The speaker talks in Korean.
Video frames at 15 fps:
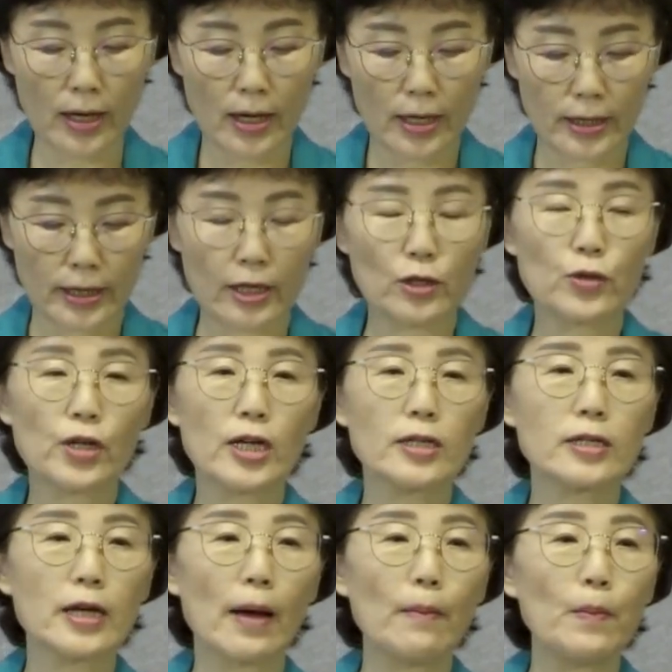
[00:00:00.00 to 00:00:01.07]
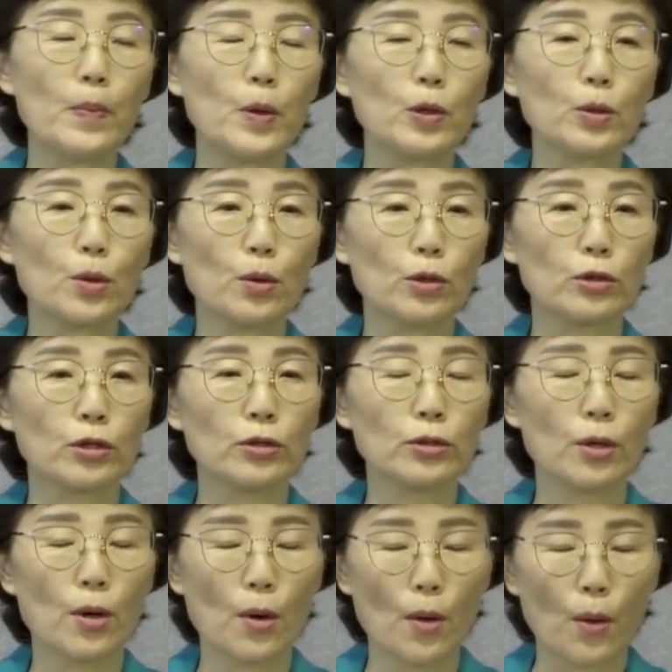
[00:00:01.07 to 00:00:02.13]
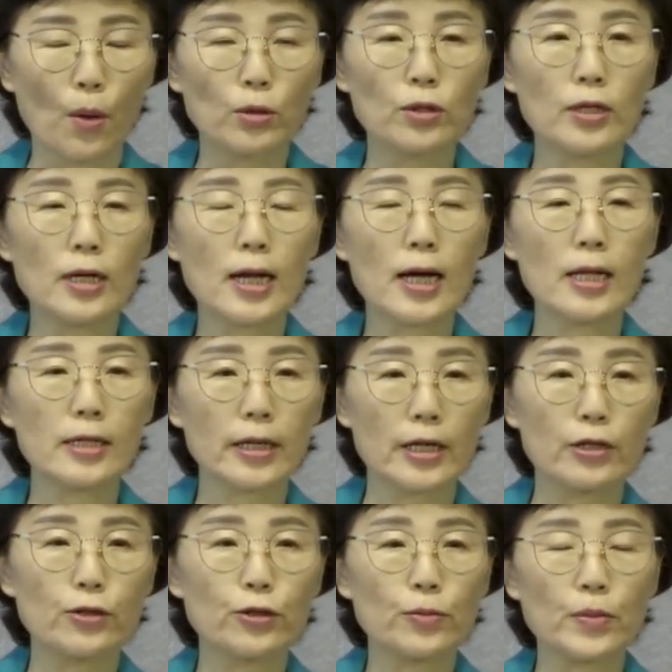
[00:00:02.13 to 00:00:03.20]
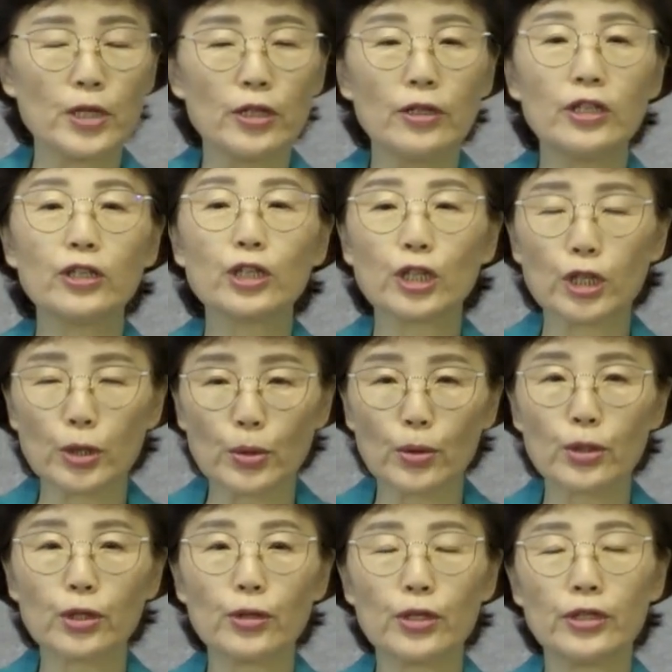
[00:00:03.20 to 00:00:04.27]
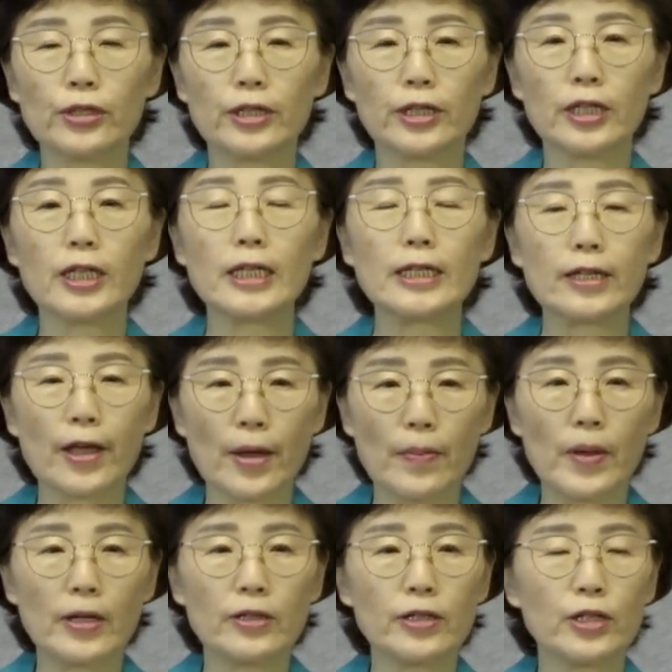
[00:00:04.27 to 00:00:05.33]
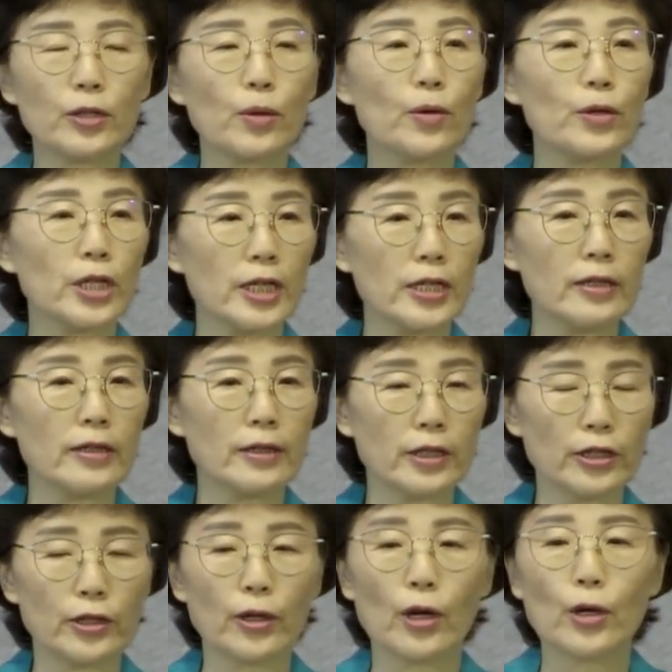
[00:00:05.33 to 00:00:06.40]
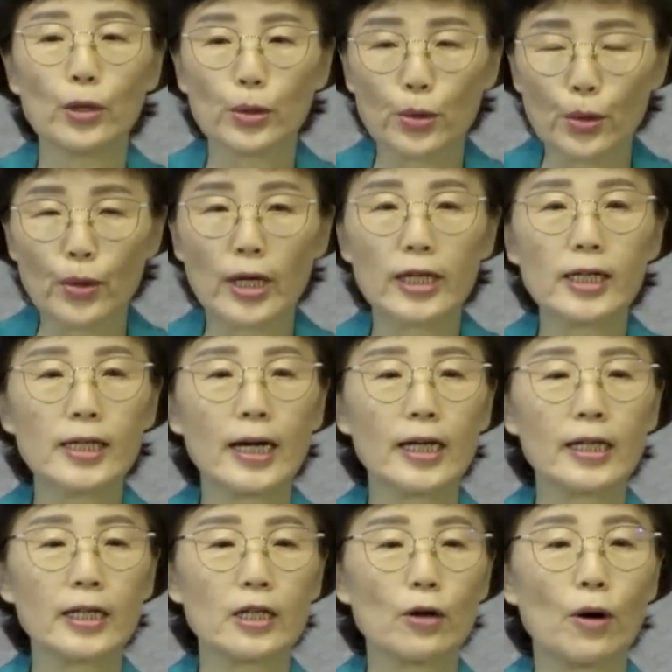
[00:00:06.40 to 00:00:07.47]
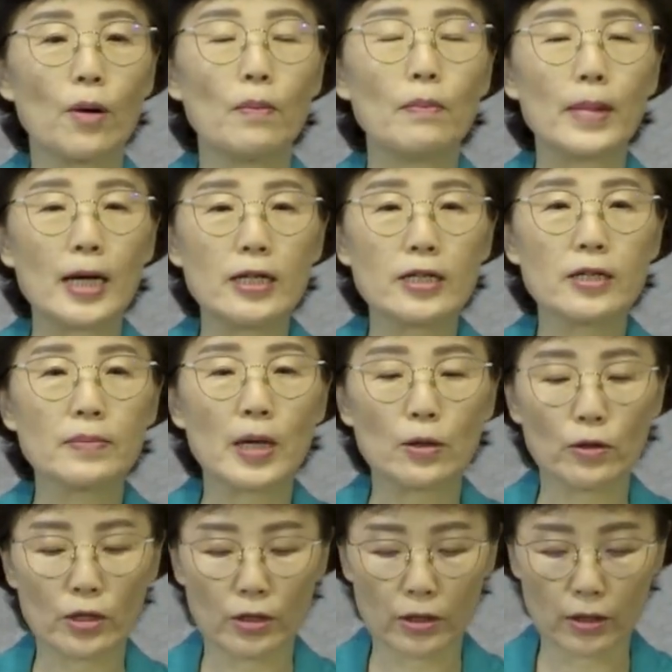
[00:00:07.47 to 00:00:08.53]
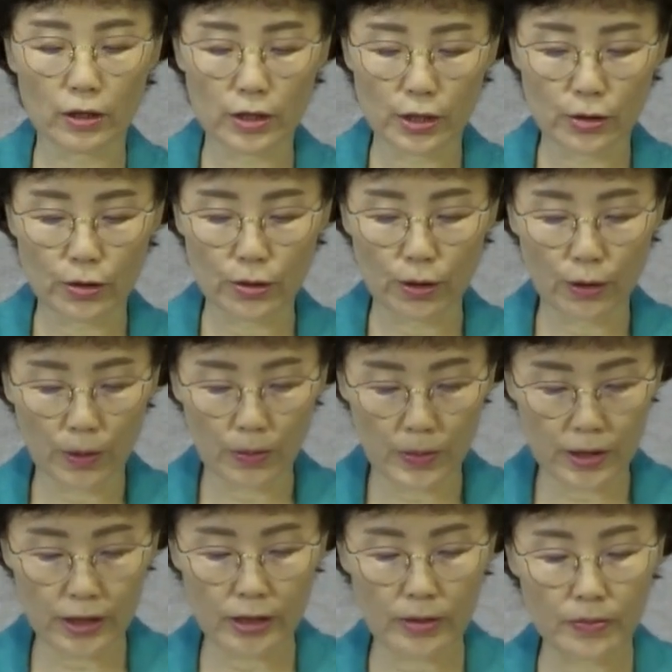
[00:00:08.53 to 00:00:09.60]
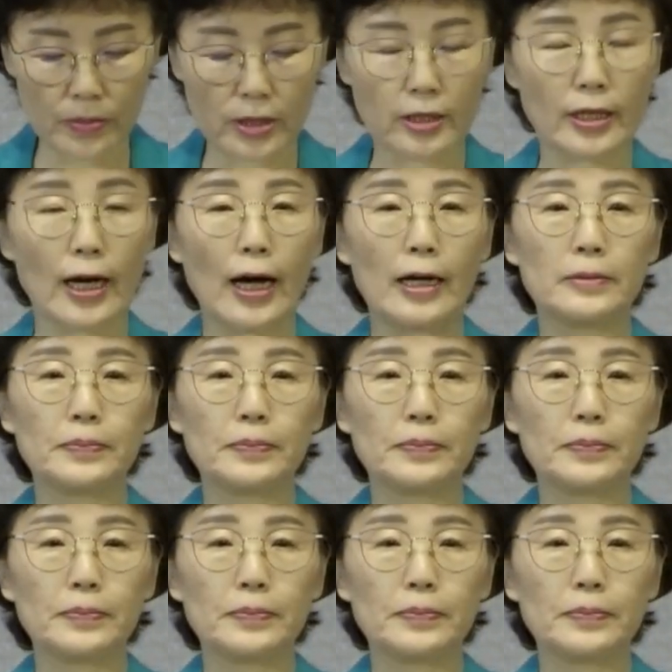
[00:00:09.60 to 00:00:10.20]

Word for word: 예수의 참 포도원은 오늘날 예수 믿는 기독교인들이 예배드리고 있는 교회를 가리켜 말씀하고 있는 것인 줄로 믿습니다.